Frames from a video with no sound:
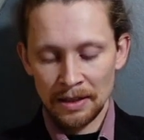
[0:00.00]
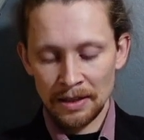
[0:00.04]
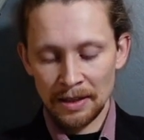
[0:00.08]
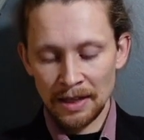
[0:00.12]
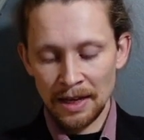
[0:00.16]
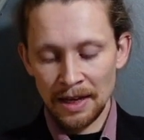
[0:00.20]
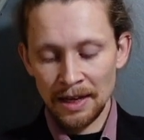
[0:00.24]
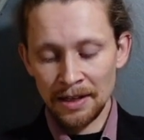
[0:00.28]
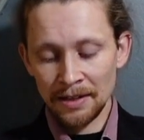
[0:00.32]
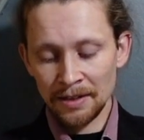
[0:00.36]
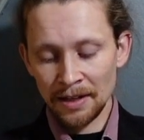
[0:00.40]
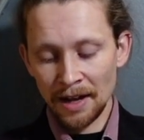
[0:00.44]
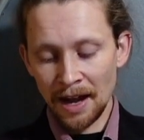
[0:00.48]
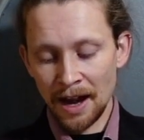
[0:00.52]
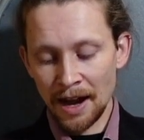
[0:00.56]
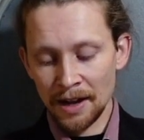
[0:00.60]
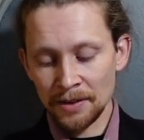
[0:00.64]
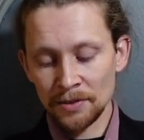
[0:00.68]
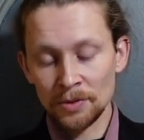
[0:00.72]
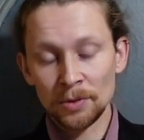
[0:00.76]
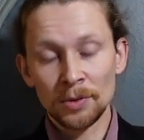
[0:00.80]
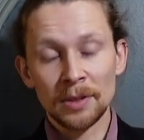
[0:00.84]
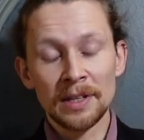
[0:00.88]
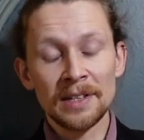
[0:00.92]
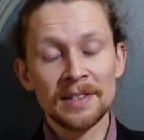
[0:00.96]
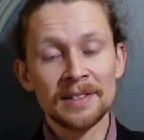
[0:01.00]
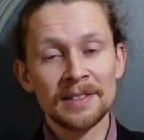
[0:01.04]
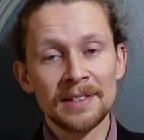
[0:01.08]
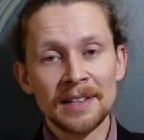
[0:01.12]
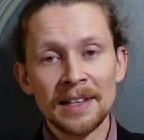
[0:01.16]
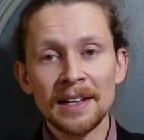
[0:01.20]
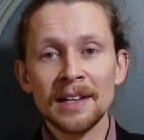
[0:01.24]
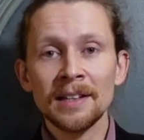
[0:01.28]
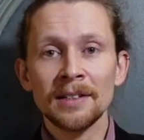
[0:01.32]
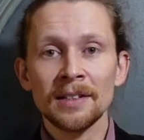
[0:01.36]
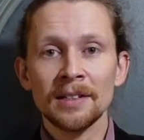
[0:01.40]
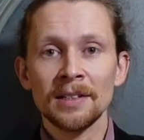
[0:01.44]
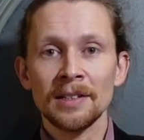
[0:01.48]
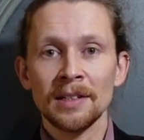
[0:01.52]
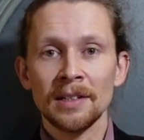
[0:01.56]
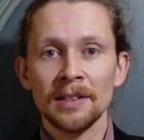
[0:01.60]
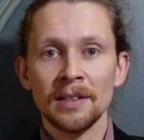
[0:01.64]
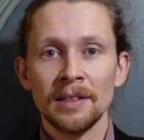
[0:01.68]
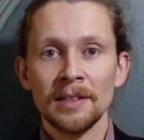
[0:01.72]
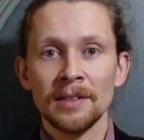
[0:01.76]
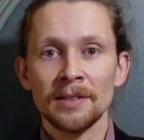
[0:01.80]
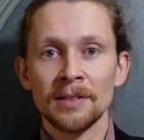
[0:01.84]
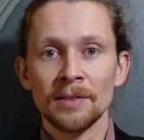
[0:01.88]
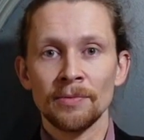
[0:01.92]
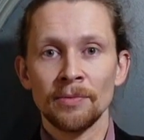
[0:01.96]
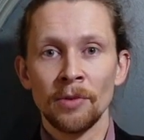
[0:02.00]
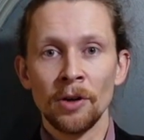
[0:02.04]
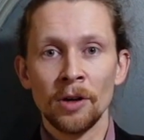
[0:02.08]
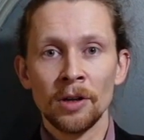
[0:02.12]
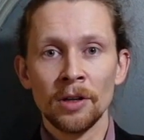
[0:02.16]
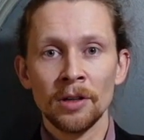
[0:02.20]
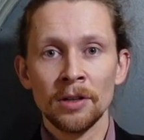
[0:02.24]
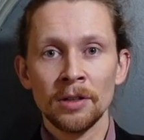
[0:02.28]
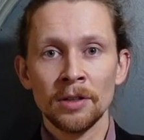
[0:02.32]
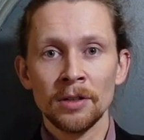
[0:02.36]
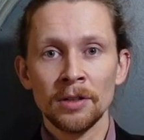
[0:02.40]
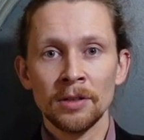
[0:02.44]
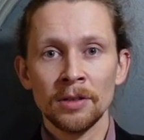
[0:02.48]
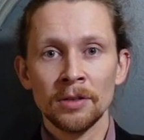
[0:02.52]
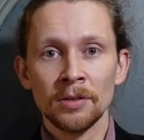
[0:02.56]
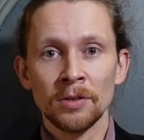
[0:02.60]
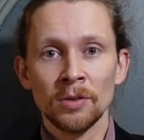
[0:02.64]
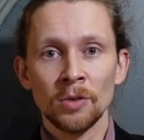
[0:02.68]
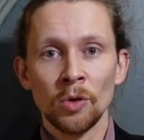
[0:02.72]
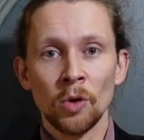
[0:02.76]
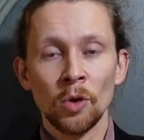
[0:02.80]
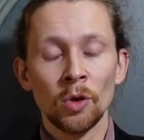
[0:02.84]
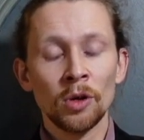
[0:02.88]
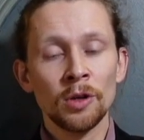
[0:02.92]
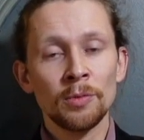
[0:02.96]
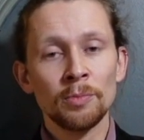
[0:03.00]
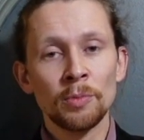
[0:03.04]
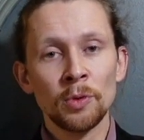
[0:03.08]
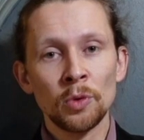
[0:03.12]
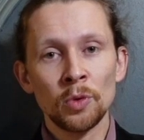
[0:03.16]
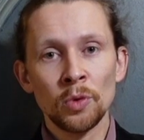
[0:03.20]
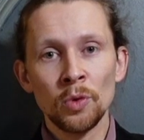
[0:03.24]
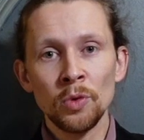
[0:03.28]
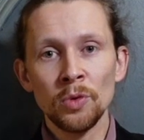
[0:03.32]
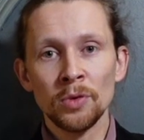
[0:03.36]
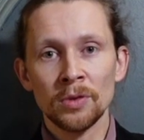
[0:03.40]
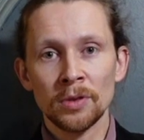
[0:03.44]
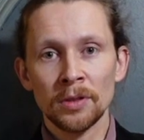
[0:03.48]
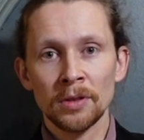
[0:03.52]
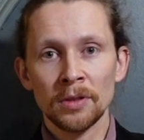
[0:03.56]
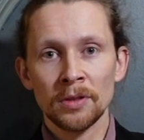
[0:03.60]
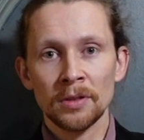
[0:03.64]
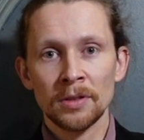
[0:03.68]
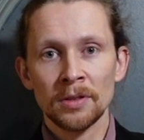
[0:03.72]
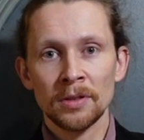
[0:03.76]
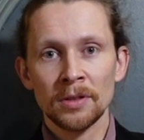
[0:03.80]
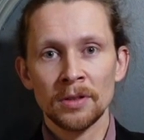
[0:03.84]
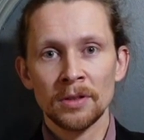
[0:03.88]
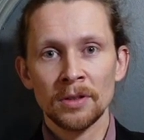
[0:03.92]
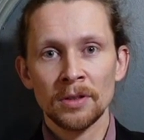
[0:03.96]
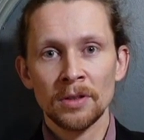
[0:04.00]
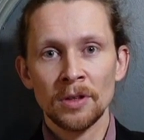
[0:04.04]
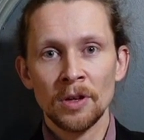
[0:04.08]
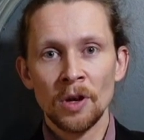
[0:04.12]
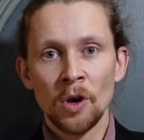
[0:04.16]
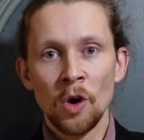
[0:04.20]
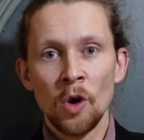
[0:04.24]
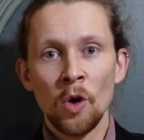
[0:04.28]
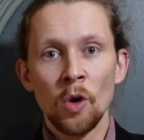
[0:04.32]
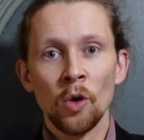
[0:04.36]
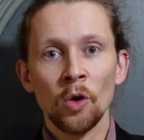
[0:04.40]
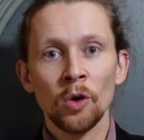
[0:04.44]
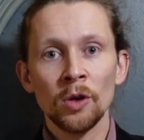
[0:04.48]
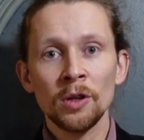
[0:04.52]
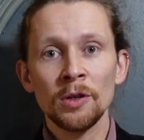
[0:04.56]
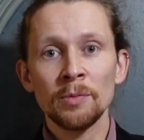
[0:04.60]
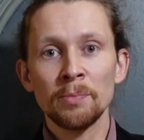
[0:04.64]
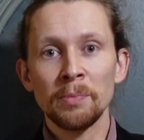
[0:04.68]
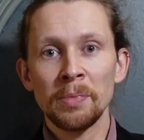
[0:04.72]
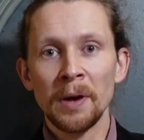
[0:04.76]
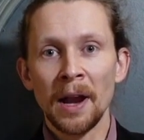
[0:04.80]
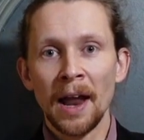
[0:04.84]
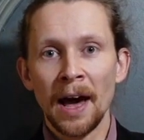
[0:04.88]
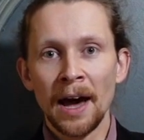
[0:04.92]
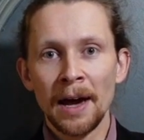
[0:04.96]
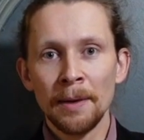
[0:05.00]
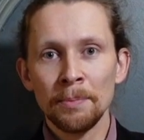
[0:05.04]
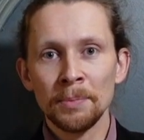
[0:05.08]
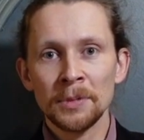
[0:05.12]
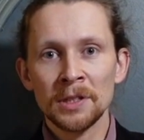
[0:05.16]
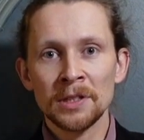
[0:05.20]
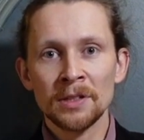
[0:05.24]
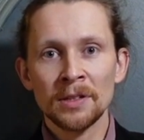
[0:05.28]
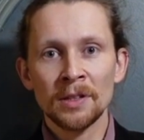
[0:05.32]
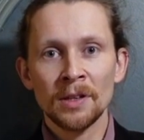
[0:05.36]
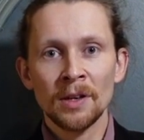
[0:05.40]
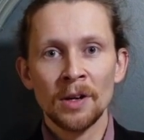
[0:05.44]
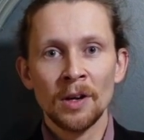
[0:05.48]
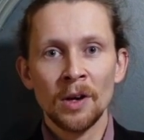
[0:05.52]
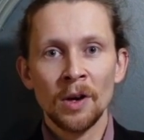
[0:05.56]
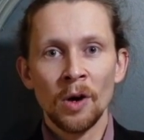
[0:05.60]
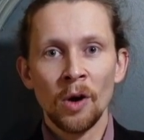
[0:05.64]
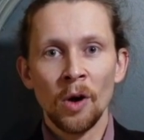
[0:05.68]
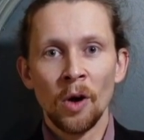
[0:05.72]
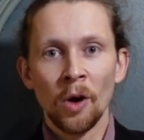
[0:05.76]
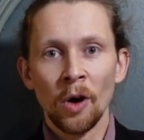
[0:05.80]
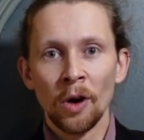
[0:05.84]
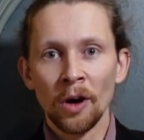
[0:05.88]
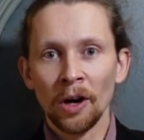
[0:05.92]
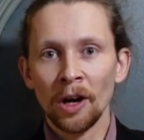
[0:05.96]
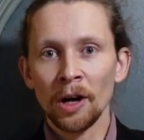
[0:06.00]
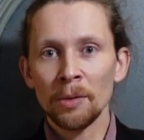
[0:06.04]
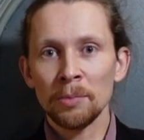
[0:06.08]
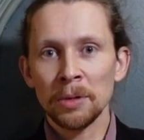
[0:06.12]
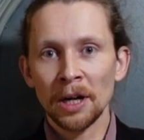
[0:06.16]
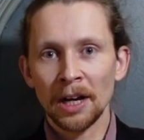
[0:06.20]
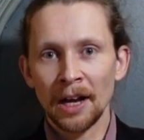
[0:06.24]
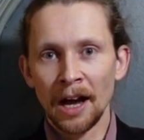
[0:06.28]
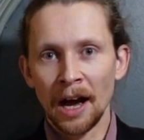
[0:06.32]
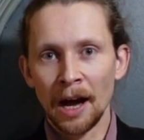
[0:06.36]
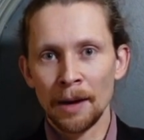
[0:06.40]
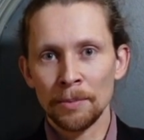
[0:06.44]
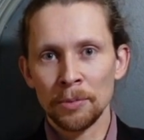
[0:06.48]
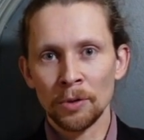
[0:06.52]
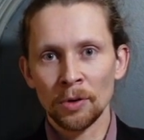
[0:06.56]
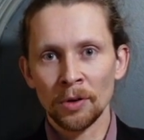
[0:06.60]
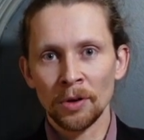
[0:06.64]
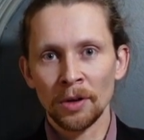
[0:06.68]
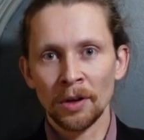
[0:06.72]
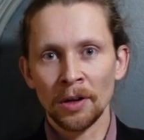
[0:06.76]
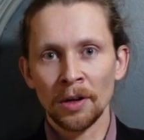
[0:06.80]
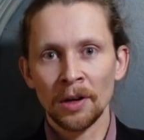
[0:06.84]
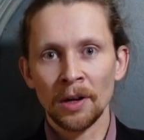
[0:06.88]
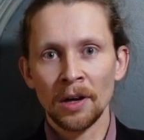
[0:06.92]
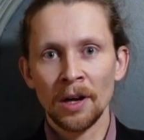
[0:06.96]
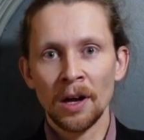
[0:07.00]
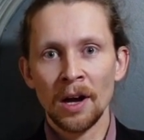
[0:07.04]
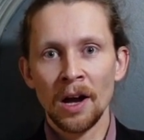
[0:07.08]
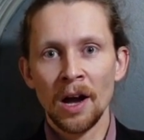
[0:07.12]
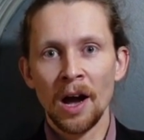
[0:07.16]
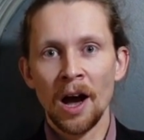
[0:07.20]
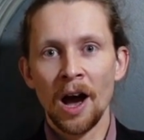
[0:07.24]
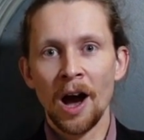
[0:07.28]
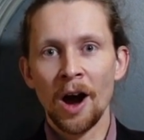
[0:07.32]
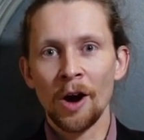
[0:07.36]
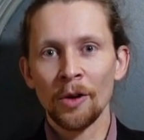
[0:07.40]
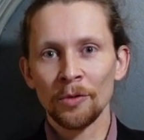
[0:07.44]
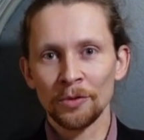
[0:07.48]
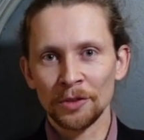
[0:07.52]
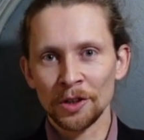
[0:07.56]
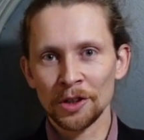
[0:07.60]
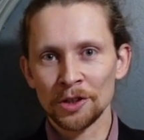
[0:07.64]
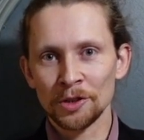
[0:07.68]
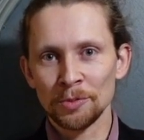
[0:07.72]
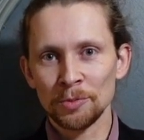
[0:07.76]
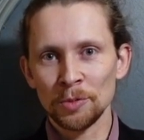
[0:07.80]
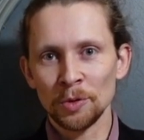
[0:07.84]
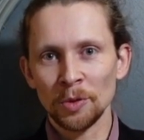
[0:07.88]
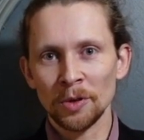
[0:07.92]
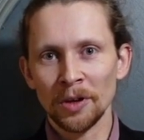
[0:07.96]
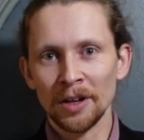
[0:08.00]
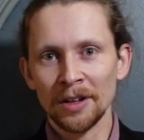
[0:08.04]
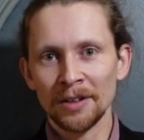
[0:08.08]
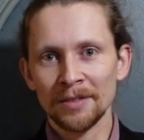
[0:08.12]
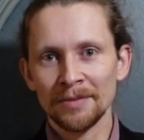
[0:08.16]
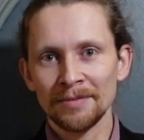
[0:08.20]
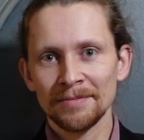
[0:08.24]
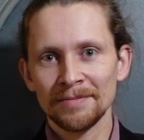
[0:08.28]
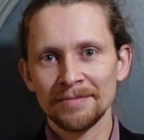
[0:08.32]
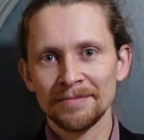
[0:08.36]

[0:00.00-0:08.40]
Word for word: Geht also gesegnet in diese Woche und behütet und bleibt eurer Begabung auf der Spur.